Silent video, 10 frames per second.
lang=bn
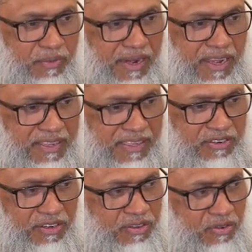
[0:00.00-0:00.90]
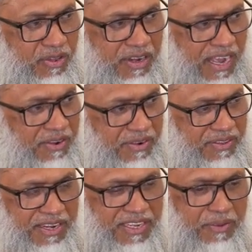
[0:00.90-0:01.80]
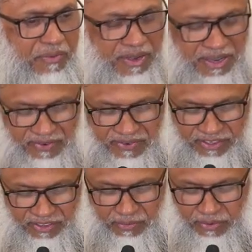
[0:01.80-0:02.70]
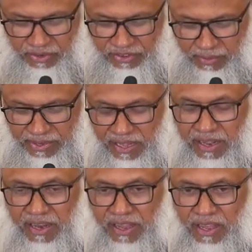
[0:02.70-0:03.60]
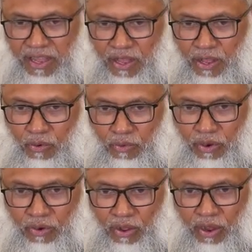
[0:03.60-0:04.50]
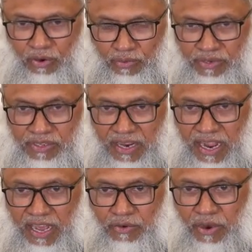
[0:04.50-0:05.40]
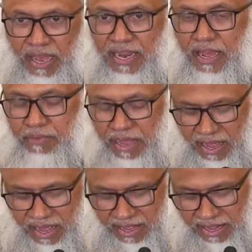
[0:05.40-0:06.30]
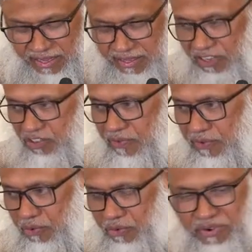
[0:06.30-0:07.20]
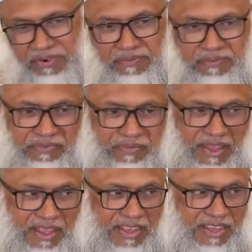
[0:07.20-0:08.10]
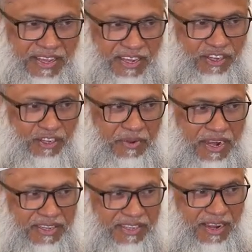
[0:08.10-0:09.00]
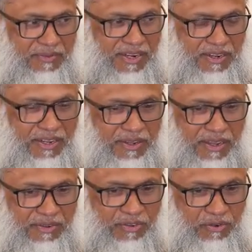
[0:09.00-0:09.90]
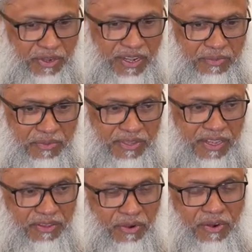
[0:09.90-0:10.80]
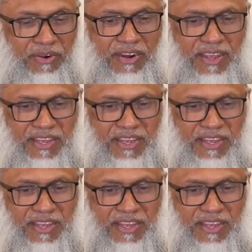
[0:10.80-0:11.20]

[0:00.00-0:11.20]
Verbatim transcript: করবে না তাদের সঙ্গে যুদ্ধ না করে তিনি কি বললেন ফাসাবরুন জামিল অল্লাহুল মুস্তান আলামা তাসিফুল ইসু আল্লাহ সাল্লামের শোকের মধ্যে তখন